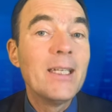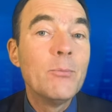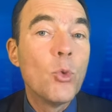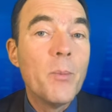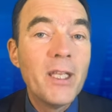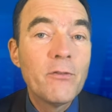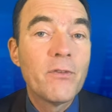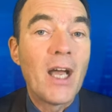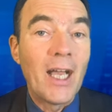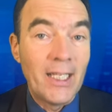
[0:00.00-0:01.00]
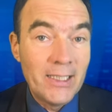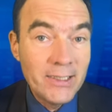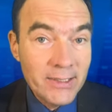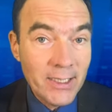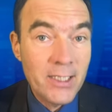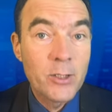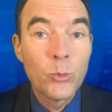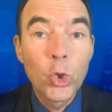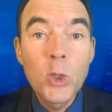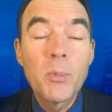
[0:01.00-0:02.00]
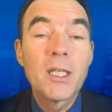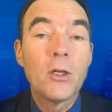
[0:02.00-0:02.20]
im Moment verhalten, also im Rückblick